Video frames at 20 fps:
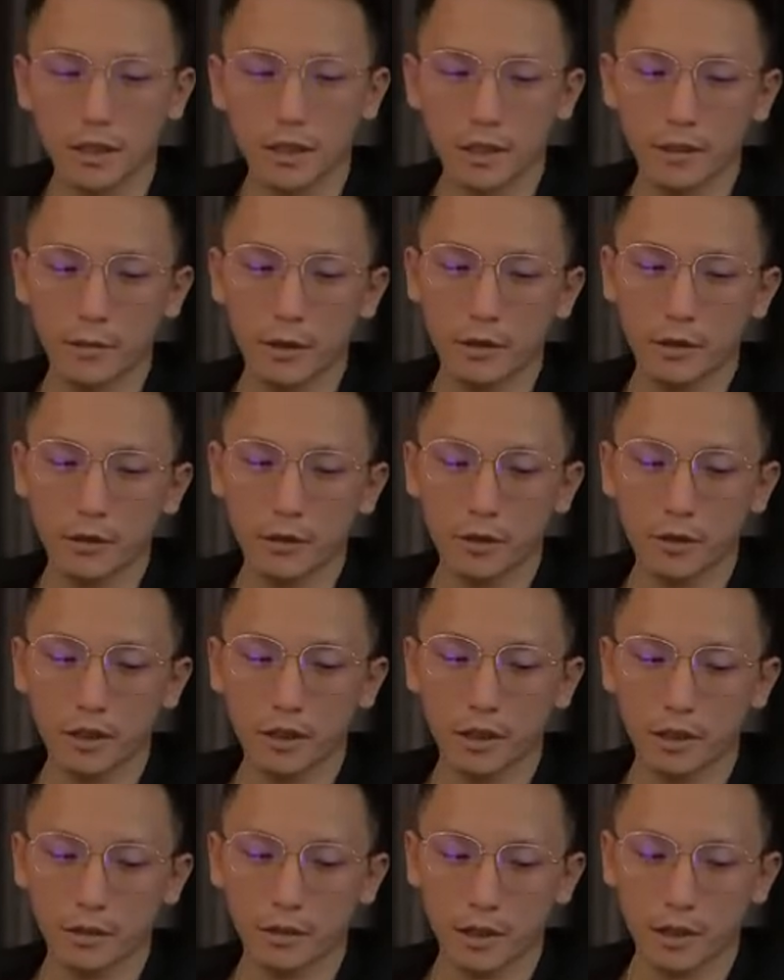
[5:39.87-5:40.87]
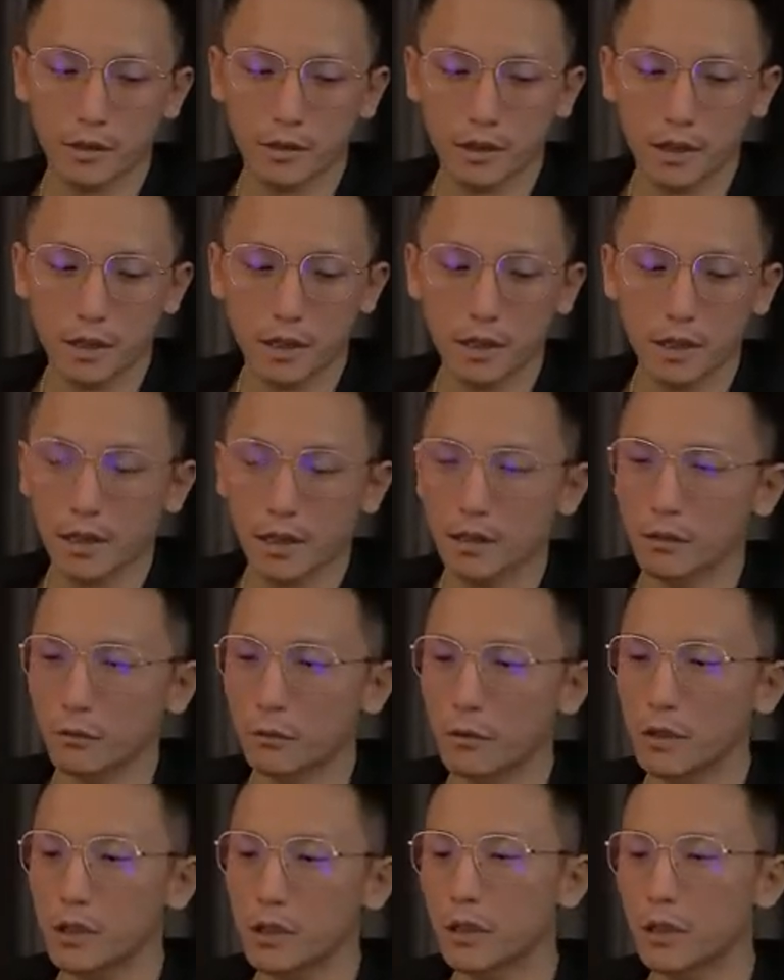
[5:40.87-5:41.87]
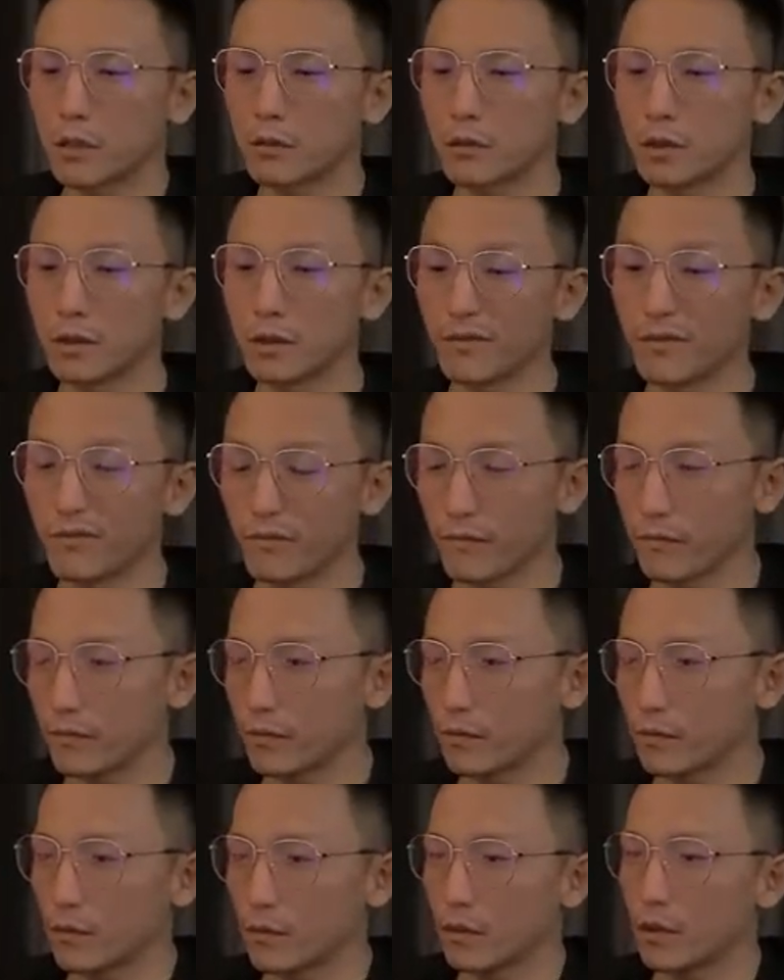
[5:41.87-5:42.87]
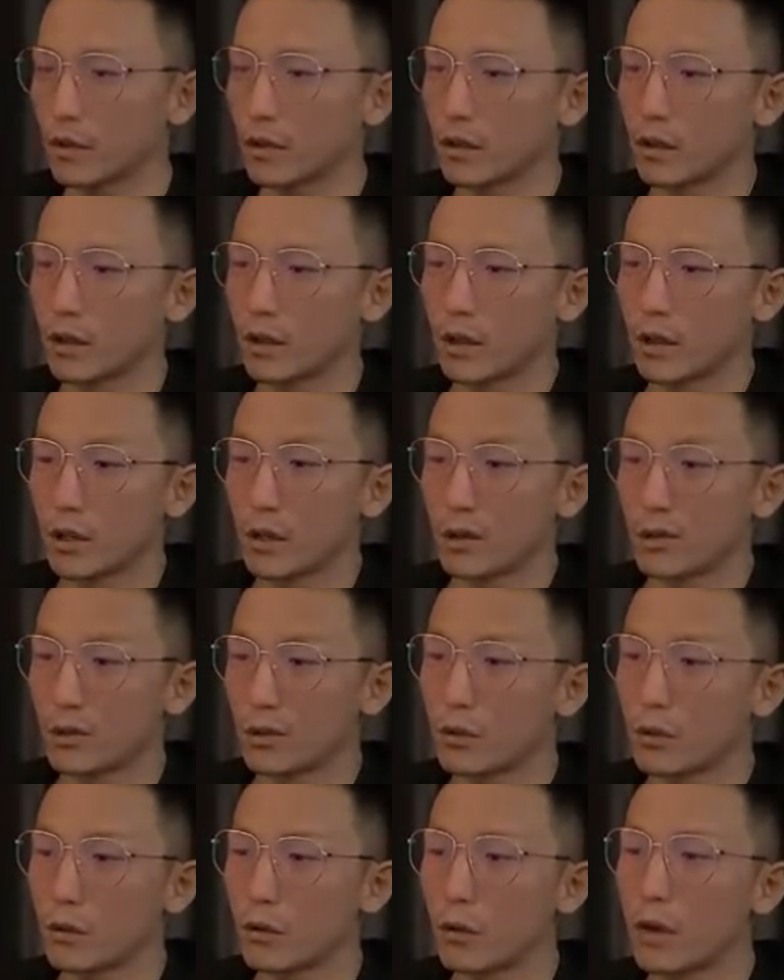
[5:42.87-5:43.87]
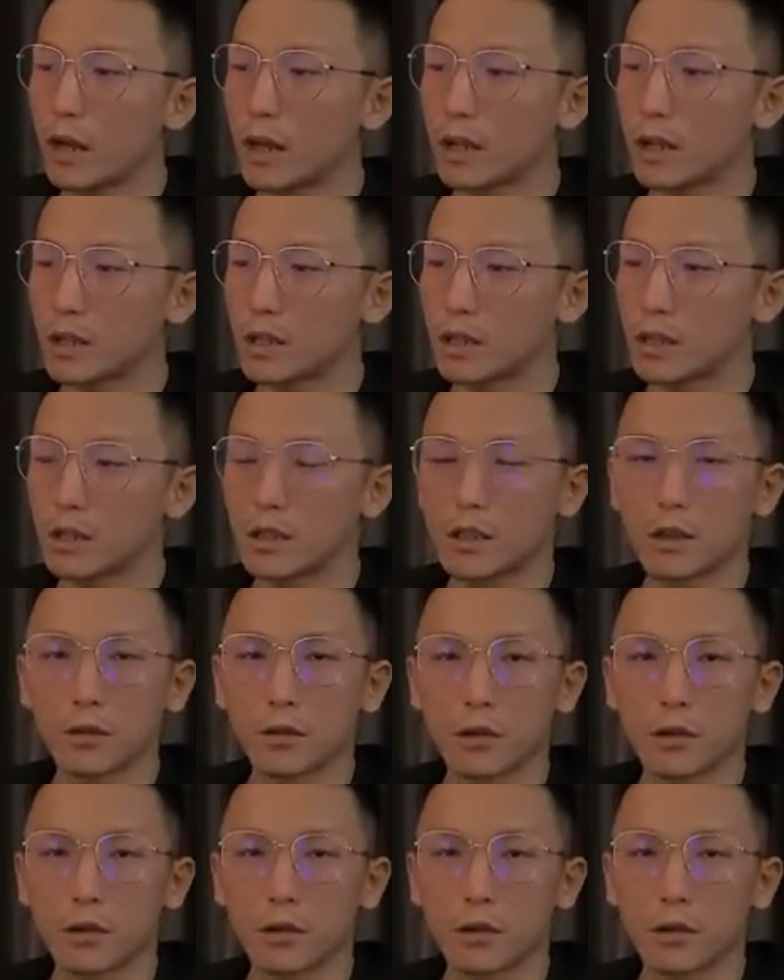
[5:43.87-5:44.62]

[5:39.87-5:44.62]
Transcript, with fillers: 我从面试前、面试中和面试后三个体验的角度来和你分享。